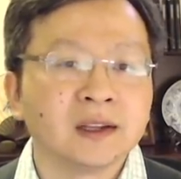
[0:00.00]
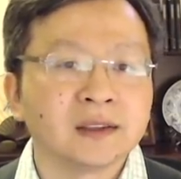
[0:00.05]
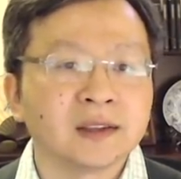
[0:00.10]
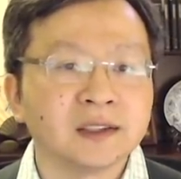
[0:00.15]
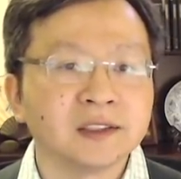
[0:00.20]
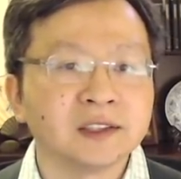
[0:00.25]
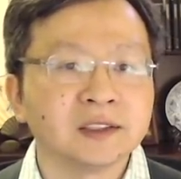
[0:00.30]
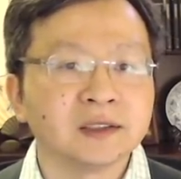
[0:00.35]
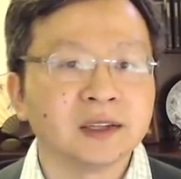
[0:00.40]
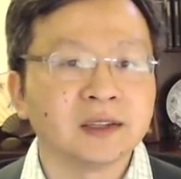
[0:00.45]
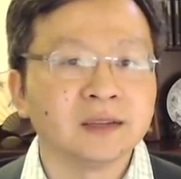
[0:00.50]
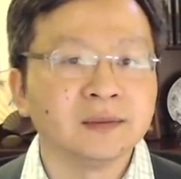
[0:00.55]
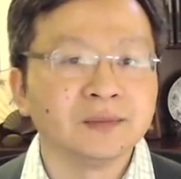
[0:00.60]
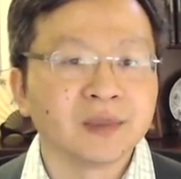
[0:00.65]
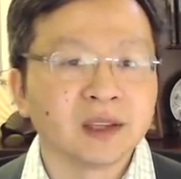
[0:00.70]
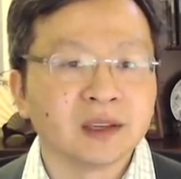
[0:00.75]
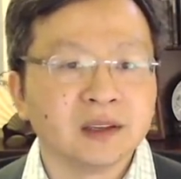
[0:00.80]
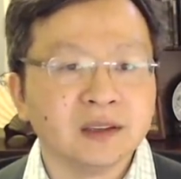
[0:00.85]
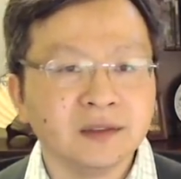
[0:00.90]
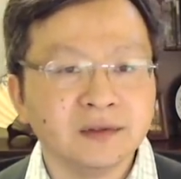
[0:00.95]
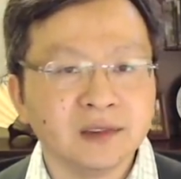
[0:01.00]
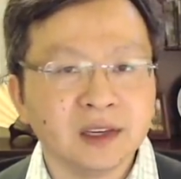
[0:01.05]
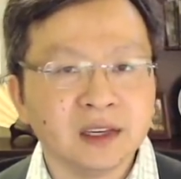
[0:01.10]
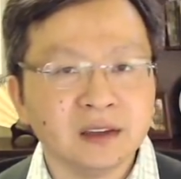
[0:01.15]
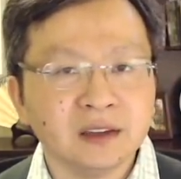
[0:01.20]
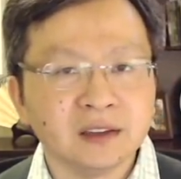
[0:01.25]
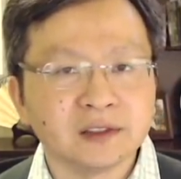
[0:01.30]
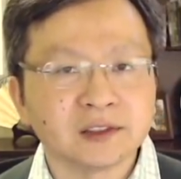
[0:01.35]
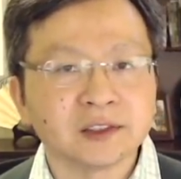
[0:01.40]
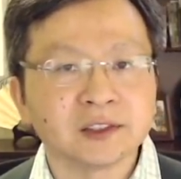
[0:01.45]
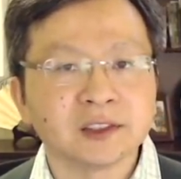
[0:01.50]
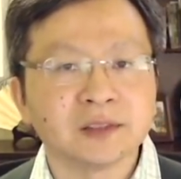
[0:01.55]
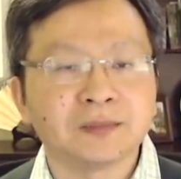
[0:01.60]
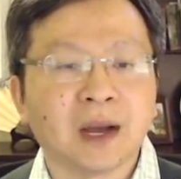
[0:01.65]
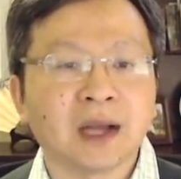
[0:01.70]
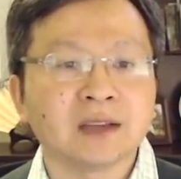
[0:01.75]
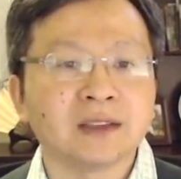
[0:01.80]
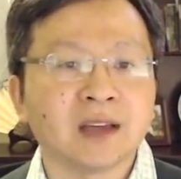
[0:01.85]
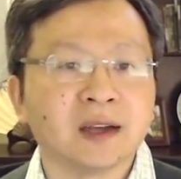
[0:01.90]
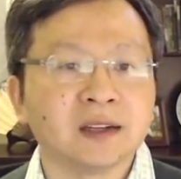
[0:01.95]
但是呢，因为一直是
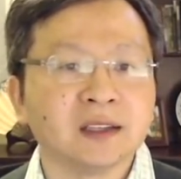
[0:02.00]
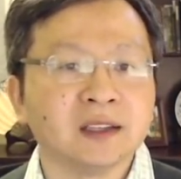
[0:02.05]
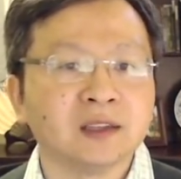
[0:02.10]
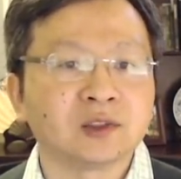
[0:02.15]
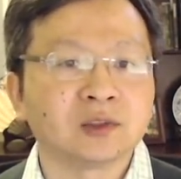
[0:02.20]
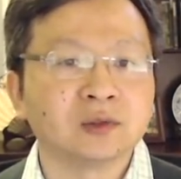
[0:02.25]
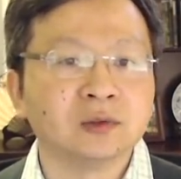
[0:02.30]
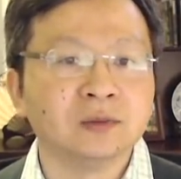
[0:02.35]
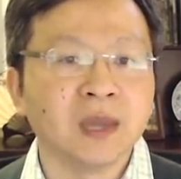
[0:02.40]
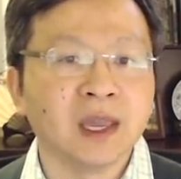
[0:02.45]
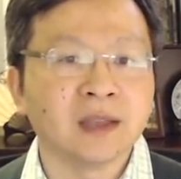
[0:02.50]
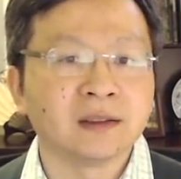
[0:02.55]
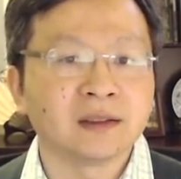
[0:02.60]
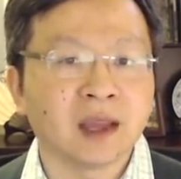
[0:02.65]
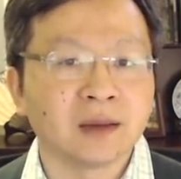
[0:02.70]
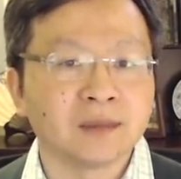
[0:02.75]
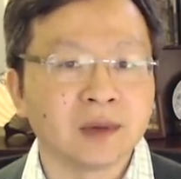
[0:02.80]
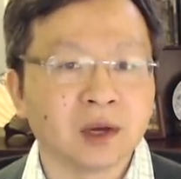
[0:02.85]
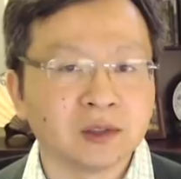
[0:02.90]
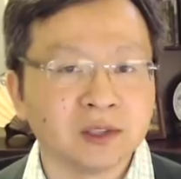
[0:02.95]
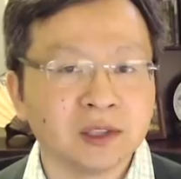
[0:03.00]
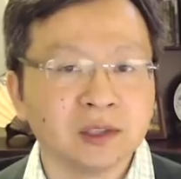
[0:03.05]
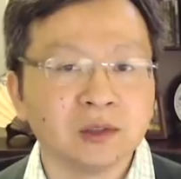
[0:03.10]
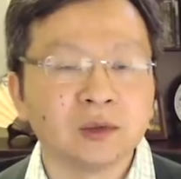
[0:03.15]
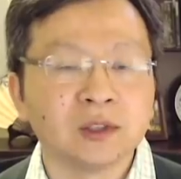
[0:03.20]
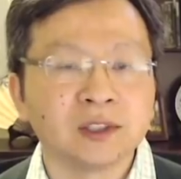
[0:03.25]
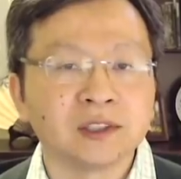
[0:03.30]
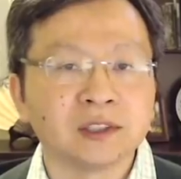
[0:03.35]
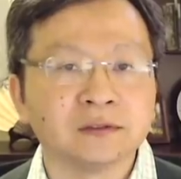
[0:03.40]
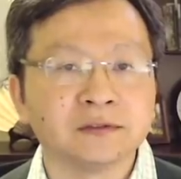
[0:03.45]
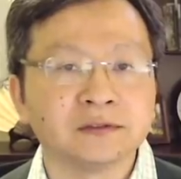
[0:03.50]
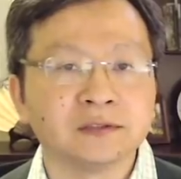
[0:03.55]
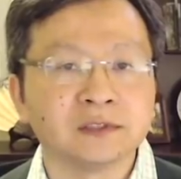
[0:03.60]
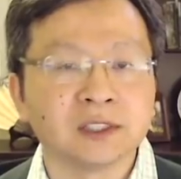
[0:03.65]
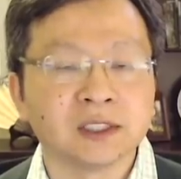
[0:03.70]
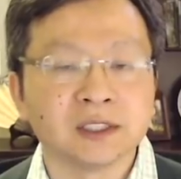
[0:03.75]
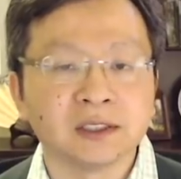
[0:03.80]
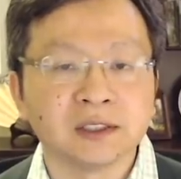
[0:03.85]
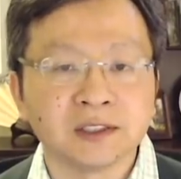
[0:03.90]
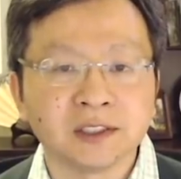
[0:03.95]
巴夏里出面代表英国政府
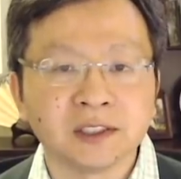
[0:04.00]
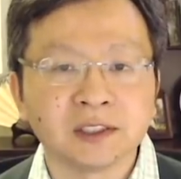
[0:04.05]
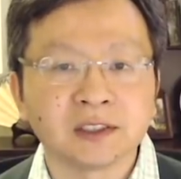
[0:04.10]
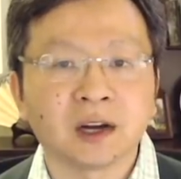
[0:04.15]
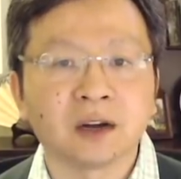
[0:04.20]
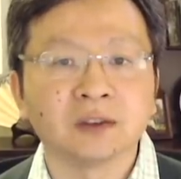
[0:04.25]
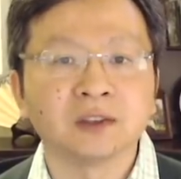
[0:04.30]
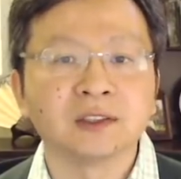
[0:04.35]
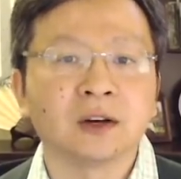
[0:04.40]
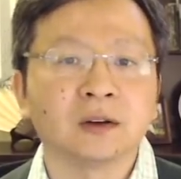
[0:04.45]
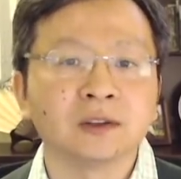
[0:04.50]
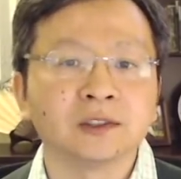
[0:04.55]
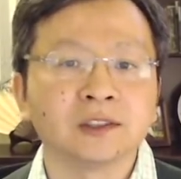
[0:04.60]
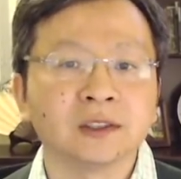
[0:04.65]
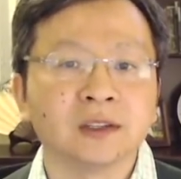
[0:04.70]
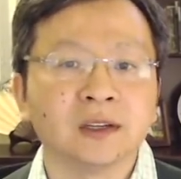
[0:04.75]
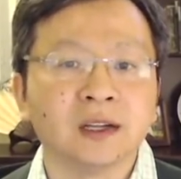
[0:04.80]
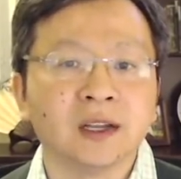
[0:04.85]
和清朝交涉，